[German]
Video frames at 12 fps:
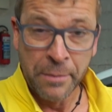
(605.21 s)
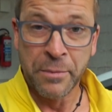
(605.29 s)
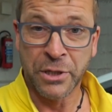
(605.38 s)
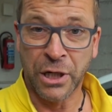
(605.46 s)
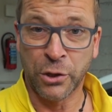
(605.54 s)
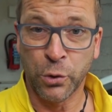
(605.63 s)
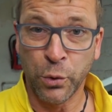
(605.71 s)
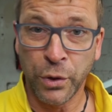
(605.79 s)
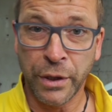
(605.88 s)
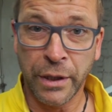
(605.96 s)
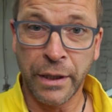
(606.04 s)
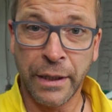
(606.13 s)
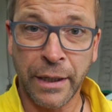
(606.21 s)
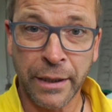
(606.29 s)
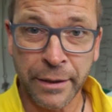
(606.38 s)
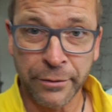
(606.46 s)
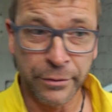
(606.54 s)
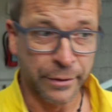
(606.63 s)
Mechatroniker
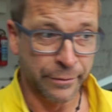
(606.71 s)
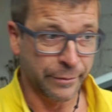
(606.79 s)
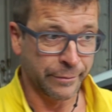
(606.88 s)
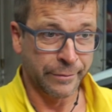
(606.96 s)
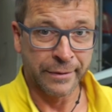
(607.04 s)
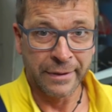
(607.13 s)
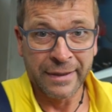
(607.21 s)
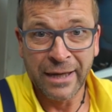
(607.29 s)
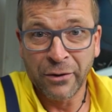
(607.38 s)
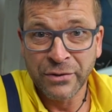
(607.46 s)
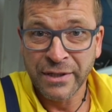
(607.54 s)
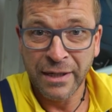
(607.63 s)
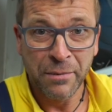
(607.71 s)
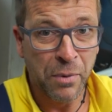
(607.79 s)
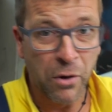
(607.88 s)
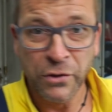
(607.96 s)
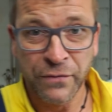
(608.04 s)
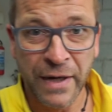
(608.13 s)
da, oder äh, der
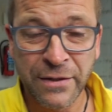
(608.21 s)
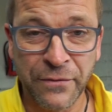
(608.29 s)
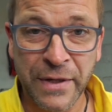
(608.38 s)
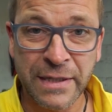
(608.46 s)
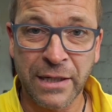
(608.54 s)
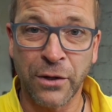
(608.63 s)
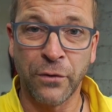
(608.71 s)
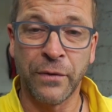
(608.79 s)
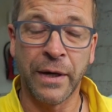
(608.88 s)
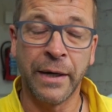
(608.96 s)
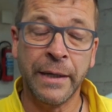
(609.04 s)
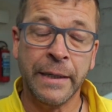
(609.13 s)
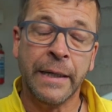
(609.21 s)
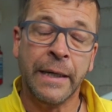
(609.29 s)
Karosseriebauer, ich weiß nicht, wer es genau war.